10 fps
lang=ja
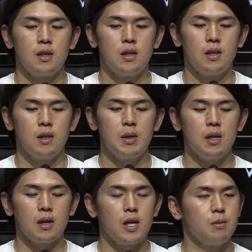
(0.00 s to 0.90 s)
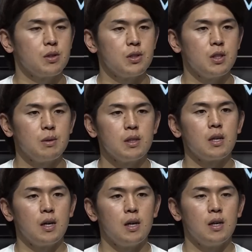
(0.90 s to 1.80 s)
えー、まだ開幕してませ
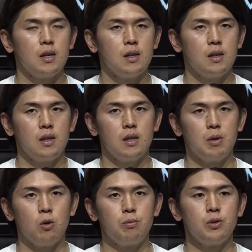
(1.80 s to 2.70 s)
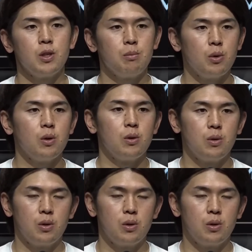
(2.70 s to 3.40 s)
んが、えーまあ、オープン戦も、